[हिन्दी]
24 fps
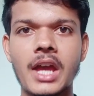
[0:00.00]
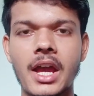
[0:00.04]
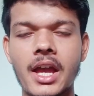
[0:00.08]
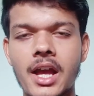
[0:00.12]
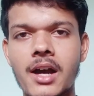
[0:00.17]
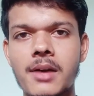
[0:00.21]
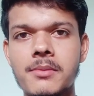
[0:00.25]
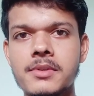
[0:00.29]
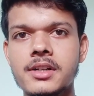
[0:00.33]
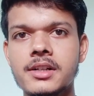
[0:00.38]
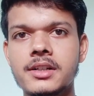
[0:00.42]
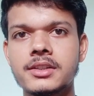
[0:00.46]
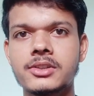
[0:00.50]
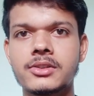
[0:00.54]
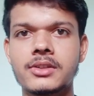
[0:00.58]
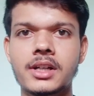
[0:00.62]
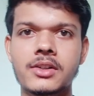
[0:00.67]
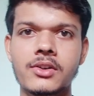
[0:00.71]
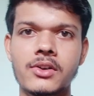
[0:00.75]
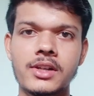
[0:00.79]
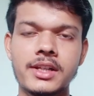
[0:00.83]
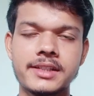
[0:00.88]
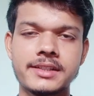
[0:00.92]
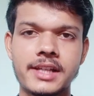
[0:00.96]
अब थोड़ा
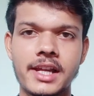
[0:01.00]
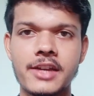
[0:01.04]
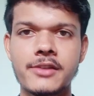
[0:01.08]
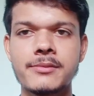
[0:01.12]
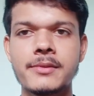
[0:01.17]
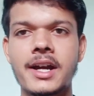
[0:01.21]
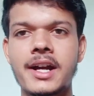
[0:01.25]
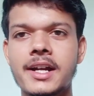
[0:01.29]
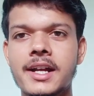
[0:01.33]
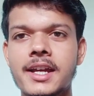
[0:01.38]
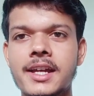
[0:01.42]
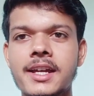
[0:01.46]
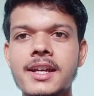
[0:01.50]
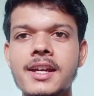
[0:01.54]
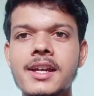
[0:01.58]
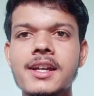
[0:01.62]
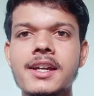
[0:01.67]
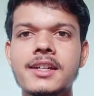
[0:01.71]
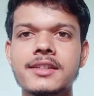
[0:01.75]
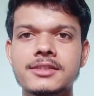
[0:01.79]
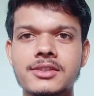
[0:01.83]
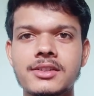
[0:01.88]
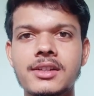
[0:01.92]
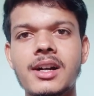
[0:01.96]
कॉलेज लाइफ में आ गए हैं
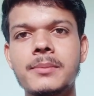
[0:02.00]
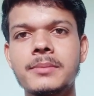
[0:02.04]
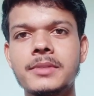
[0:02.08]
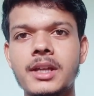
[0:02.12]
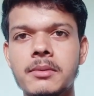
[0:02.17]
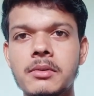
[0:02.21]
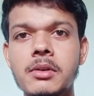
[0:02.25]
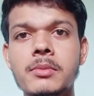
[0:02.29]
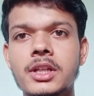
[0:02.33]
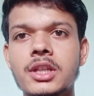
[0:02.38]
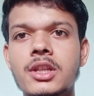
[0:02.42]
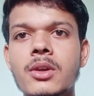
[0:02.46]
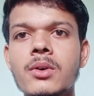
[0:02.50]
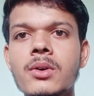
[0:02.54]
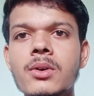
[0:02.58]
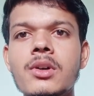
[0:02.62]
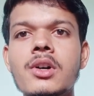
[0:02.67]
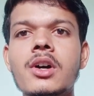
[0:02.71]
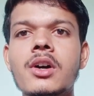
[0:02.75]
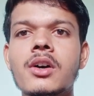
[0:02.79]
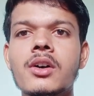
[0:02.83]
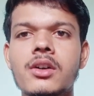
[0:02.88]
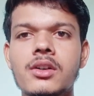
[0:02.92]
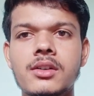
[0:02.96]
थोड़ा अपने आप को बदलो
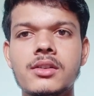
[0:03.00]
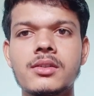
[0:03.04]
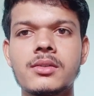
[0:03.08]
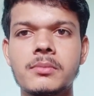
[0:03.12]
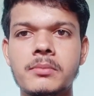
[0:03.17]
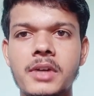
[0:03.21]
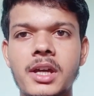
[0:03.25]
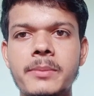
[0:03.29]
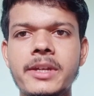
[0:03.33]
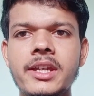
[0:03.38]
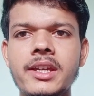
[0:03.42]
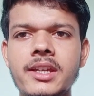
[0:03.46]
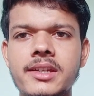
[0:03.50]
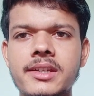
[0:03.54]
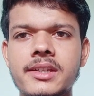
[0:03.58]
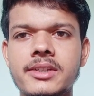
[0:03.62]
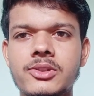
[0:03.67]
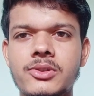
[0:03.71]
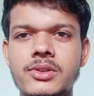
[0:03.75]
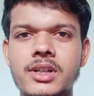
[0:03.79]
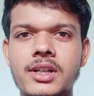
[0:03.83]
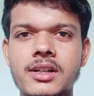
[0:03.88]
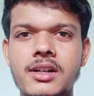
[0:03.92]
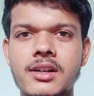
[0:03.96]
मैं भी
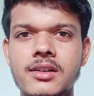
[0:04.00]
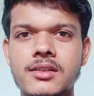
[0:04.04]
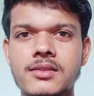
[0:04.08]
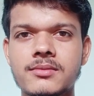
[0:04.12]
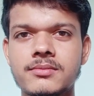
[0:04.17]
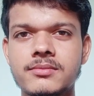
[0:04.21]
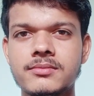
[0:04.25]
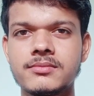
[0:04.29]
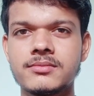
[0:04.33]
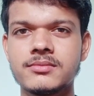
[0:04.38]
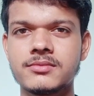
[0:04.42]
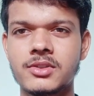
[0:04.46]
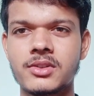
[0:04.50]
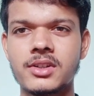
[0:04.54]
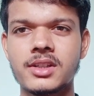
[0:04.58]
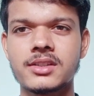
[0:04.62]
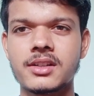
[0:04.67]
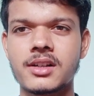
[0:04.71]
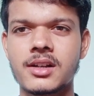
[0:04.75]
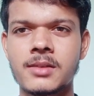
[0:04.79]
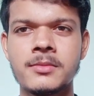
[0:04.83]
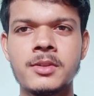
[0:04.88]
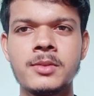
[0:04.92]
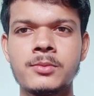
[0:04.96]
थोड़ा थोड़ा सा
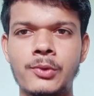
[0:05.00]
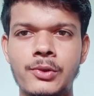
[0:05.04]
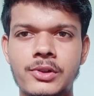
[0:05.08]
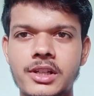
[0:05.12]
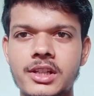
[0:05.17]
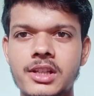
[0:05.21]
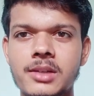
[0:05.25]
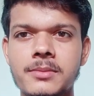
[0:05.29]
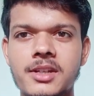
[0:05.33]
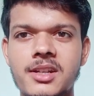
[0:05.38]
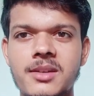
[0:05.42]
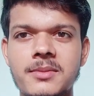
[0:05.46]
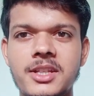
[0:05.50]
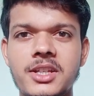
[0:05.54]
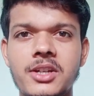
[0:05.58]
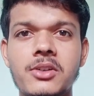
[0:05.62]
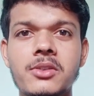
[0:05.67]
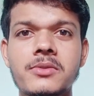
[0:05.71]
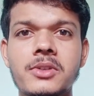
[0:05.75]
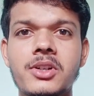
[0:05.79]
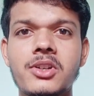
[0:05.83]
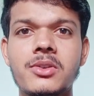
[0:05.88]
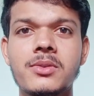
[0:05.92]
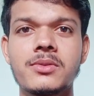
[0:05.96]
कम ही बोलता था पर अभी देखो
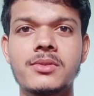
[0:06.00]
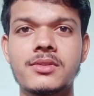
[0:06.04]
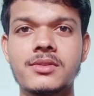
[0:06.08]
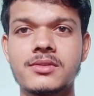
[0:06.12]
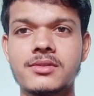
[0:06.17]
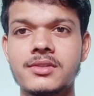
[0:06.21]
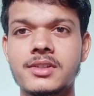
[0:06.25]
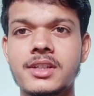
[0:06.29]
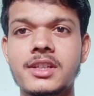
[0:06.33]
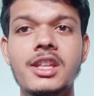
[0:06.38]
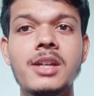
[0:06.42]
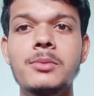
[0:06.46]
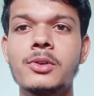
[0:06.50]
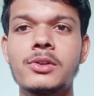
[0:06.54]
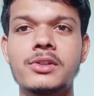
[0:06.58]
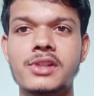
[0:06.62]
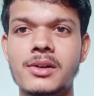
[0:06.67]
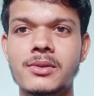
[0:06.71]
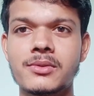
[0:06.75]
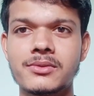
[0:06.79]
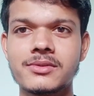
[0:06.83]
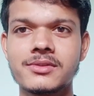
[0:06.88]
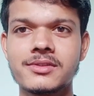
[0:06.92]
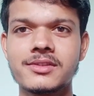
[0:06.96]
वीडियो कितना बोलता
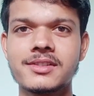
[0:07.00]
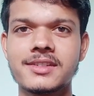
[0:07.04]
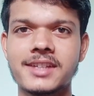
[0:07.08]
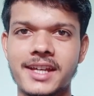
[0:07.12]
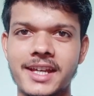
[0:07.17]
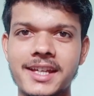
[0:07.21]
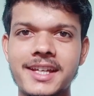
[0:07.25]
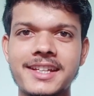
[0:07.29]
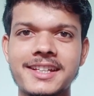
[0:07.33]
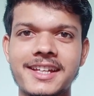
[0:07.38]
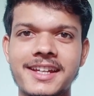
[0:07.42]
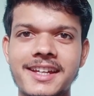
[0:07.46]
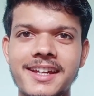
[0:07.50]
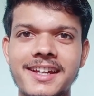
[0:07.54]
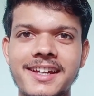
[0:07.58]
हूँ है कि नहीं